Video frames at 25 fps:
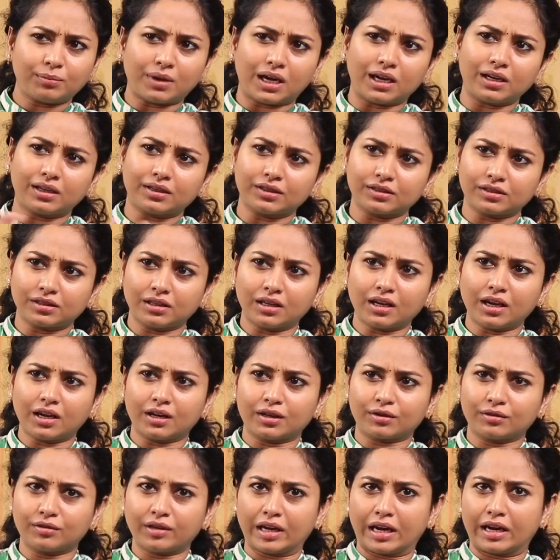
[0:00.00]
బాలకృష్ణ
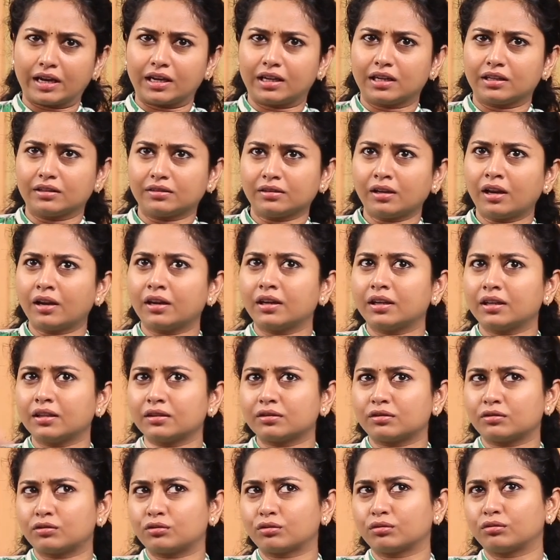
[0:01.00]
గారు ఎయిటీస్
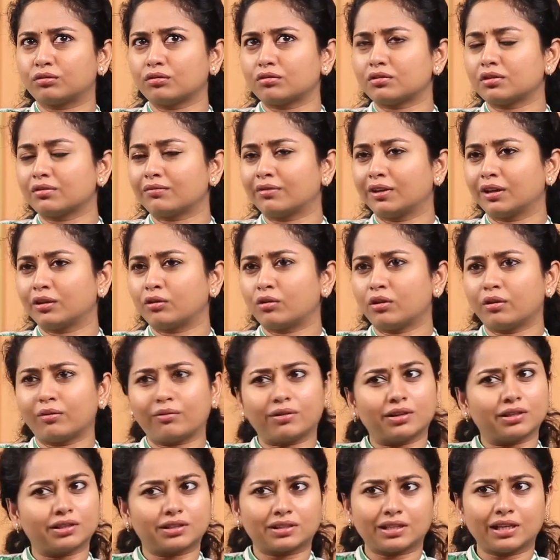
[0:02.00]
నైన్టీస్ టూ థౌసండ్ వరకు
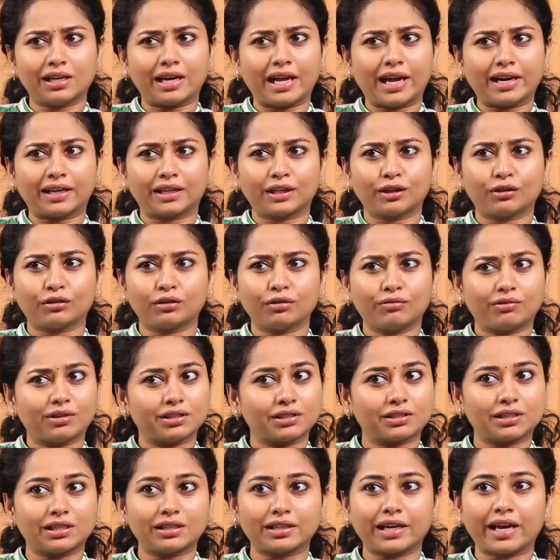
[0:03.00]
కూడా వర్స్టైల్ యాక్టింగ్ ఉంది
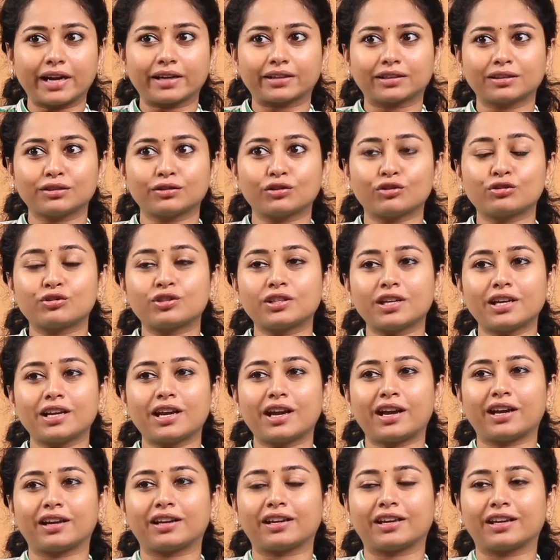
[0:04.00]
వర్స్టైల్ క్యారెక్టర్స్
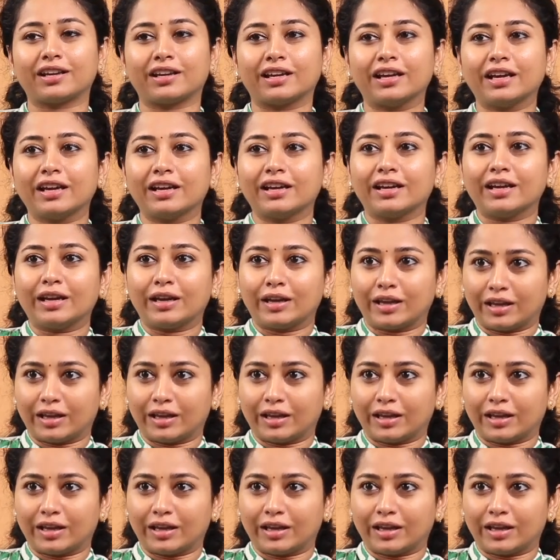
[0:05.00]
వచ్చాయి ఆయనకి అవును